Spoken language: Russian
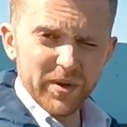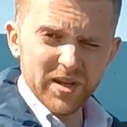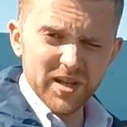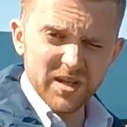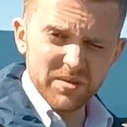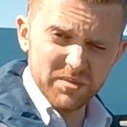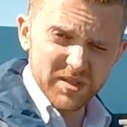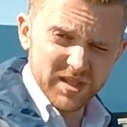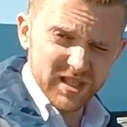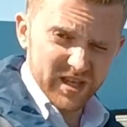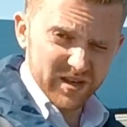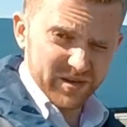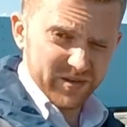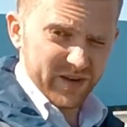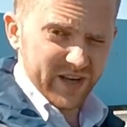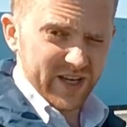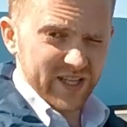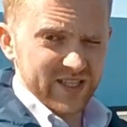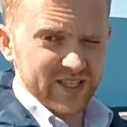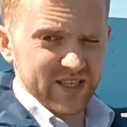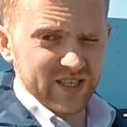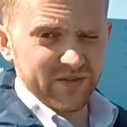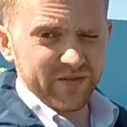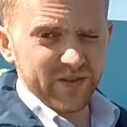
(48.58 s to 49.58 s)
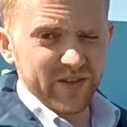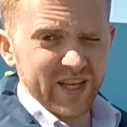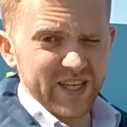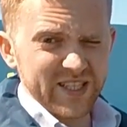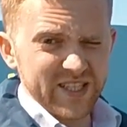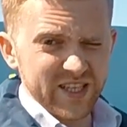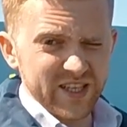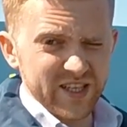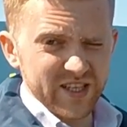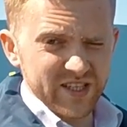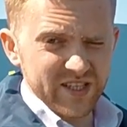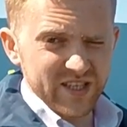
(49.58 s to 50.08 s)
под ними скрывается
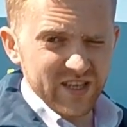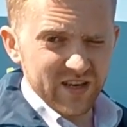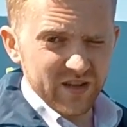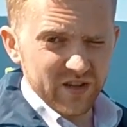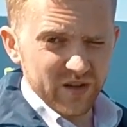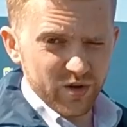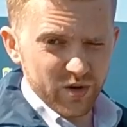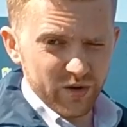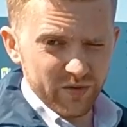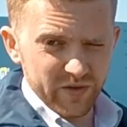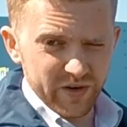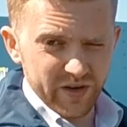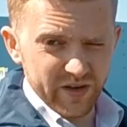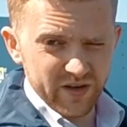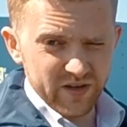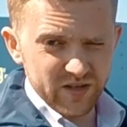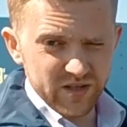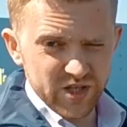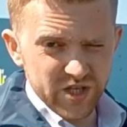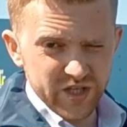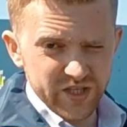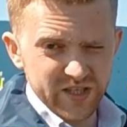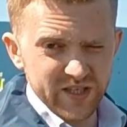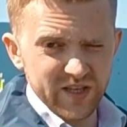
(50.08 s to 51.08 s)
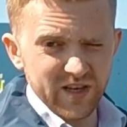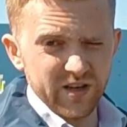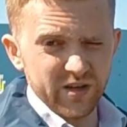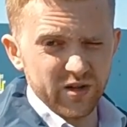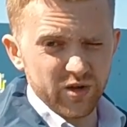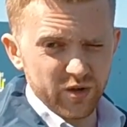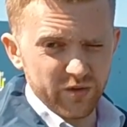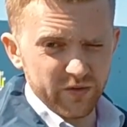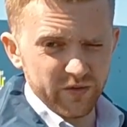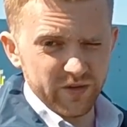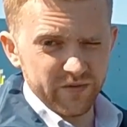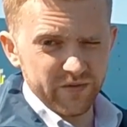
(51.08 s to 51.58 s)
12-цилиндровый
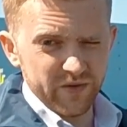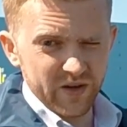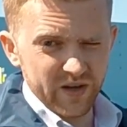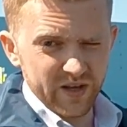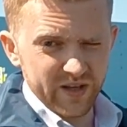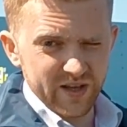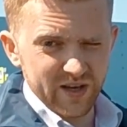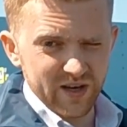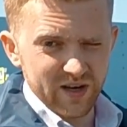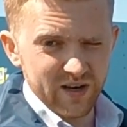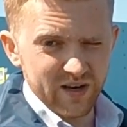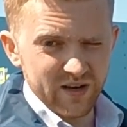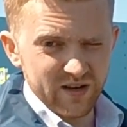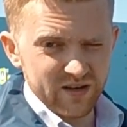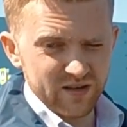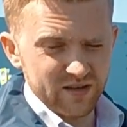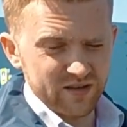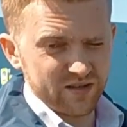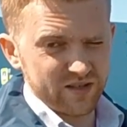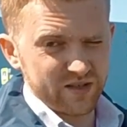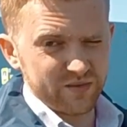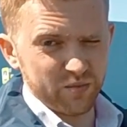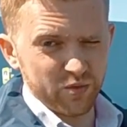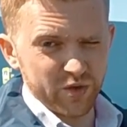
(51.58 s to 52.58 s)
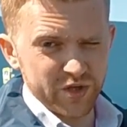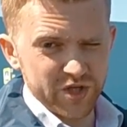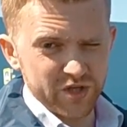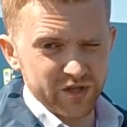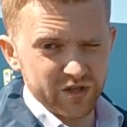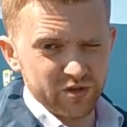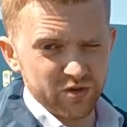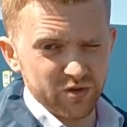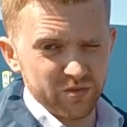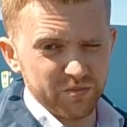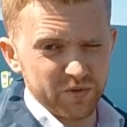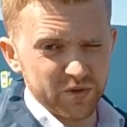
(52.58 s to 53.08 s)
6-литровый двигатель с
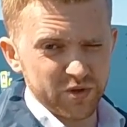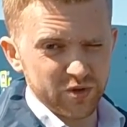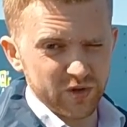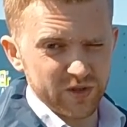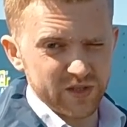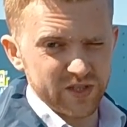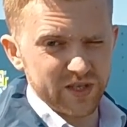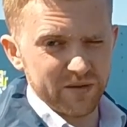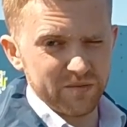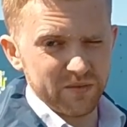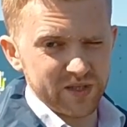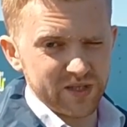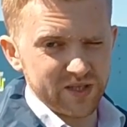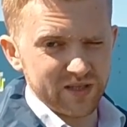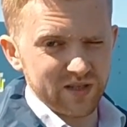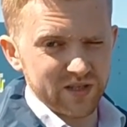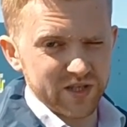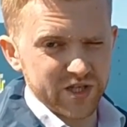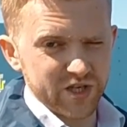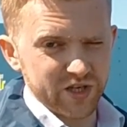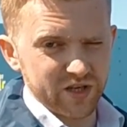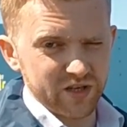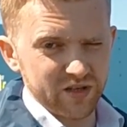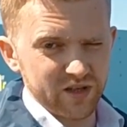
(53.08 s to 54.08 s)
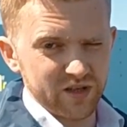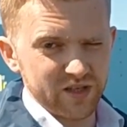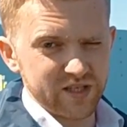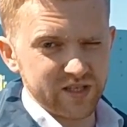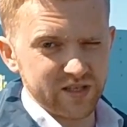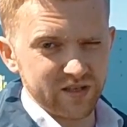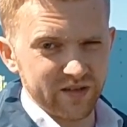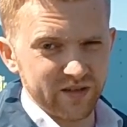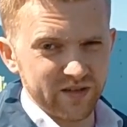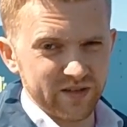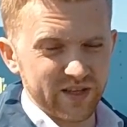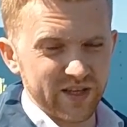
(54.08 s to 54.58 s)
мощностью 570 лошадиных
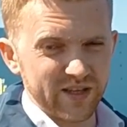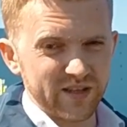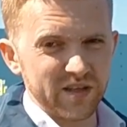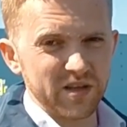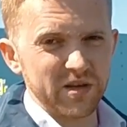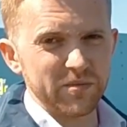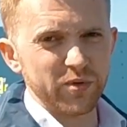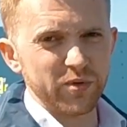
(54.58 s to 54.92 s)
сил. Да это